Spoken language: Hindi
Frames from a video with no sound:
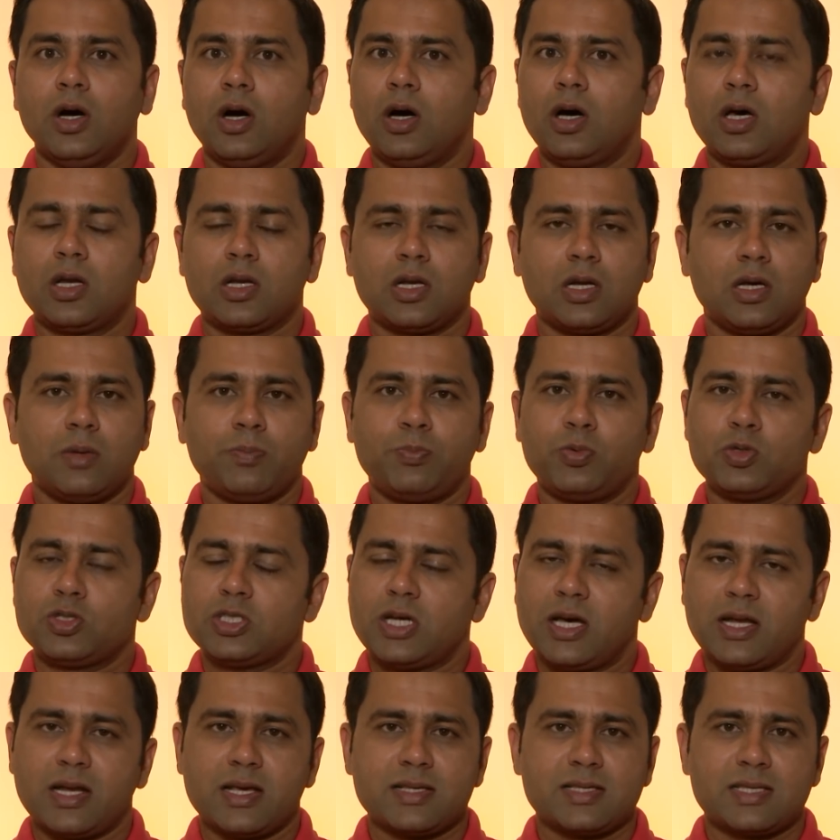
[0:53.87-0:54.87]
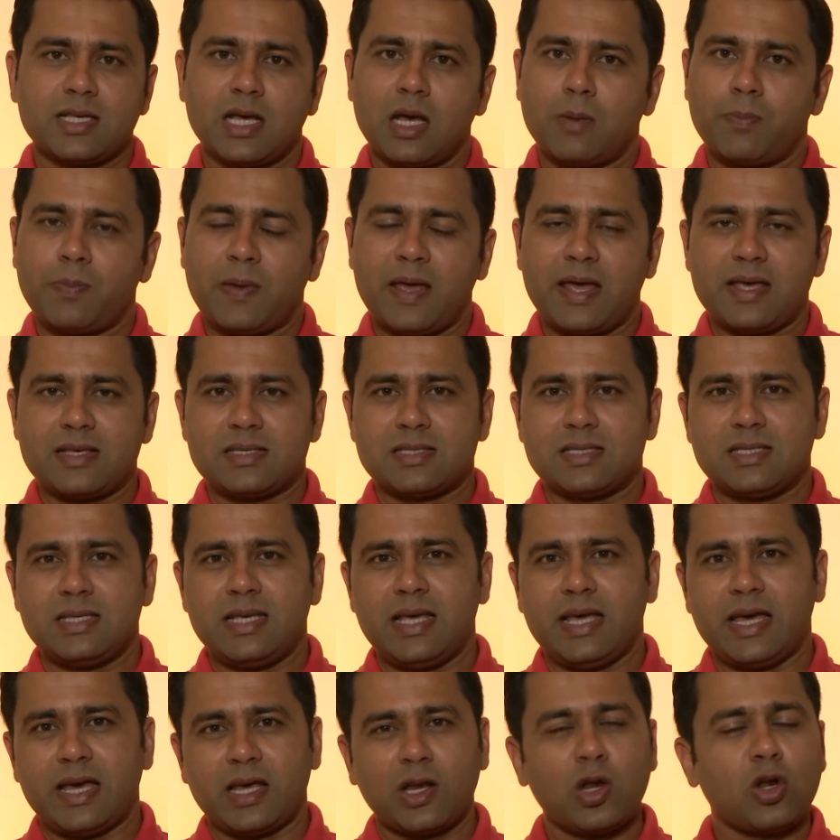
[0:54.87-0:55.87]
और पुजारा से आप
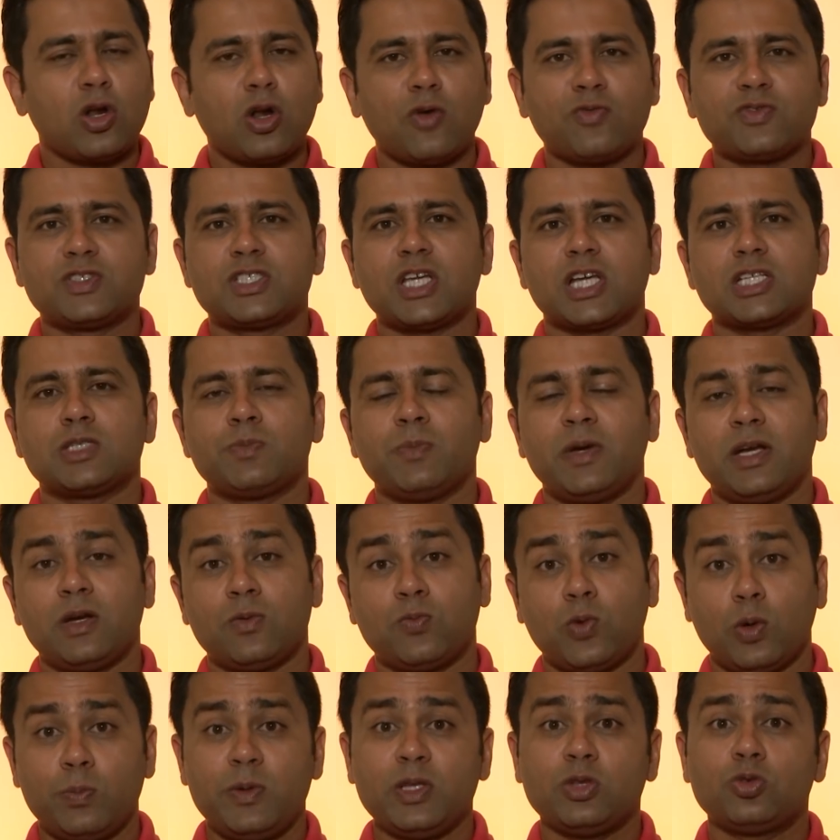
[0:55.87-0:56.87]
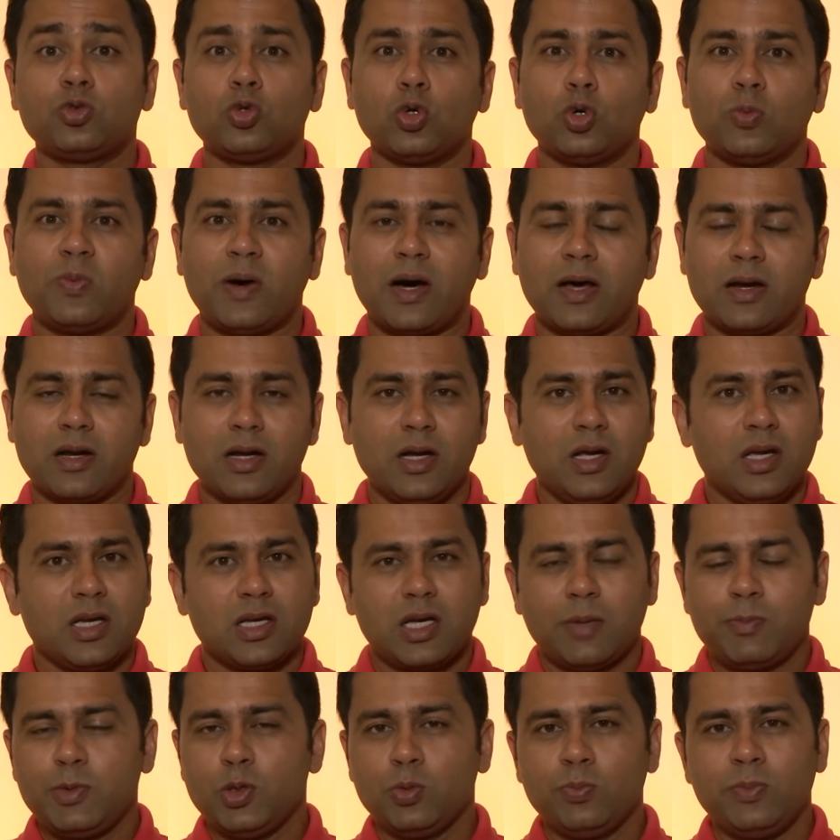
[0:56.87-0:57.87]
ऐसी एरर ऑफ जजमेंट वो भी दो बार
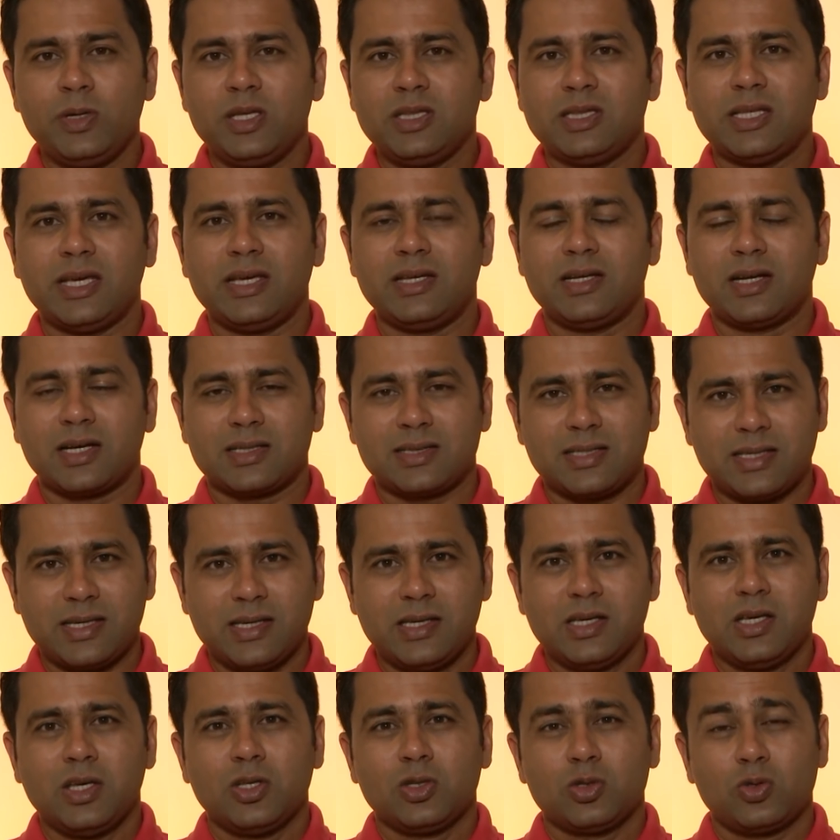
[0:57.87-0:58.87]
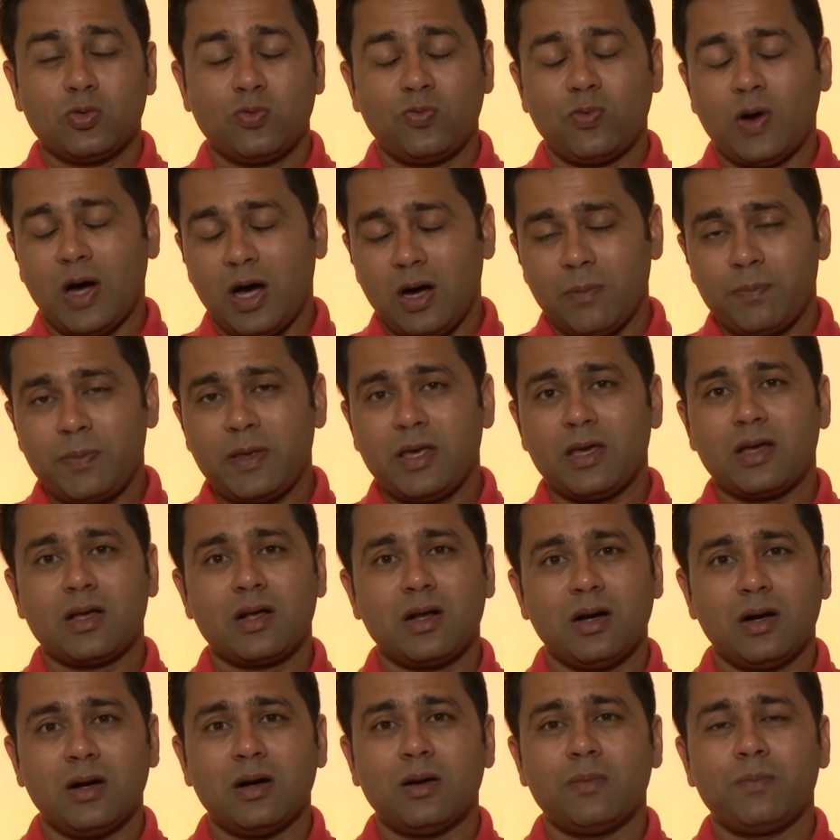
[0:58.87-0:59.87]
कभी उम्मीद नहीं रखते तो वहाँ पे एक
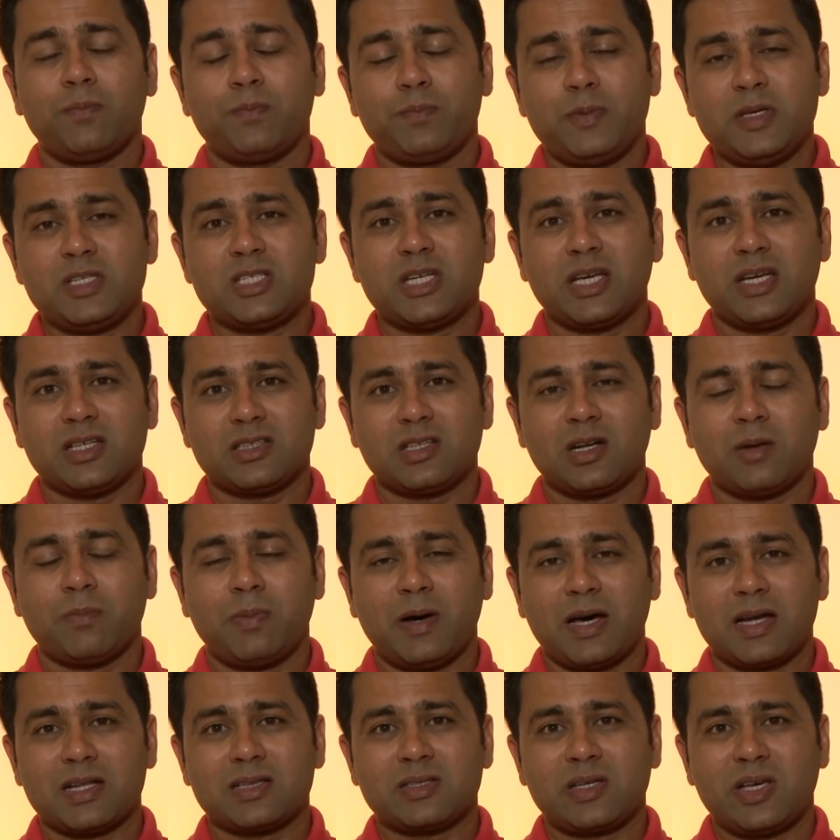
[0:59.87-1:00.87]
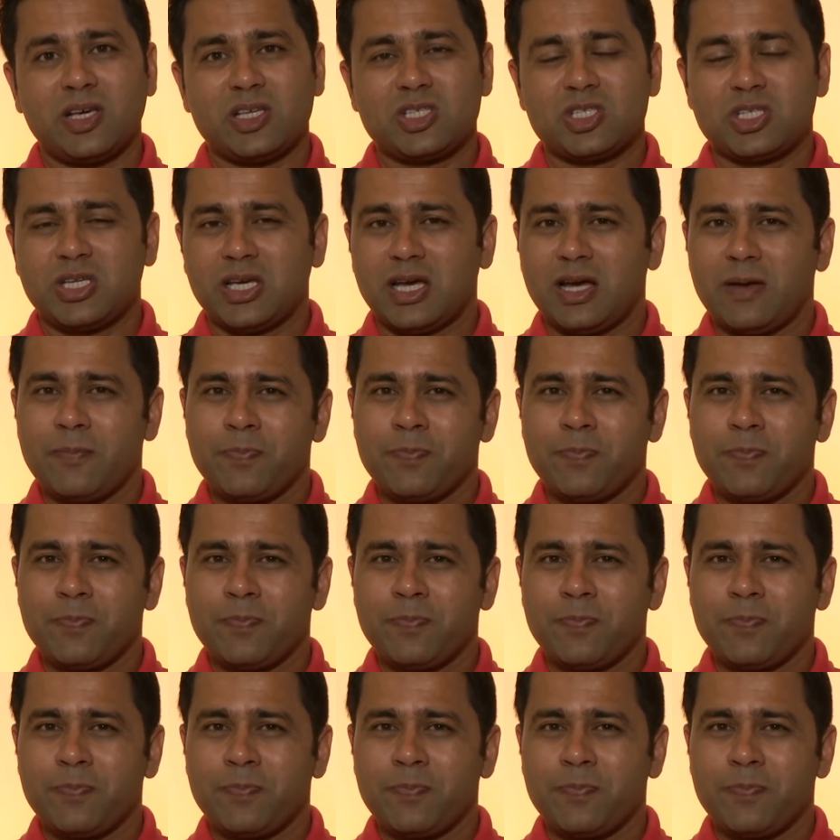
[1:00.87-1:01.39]
पीछे की तरफ भारत खिंच गया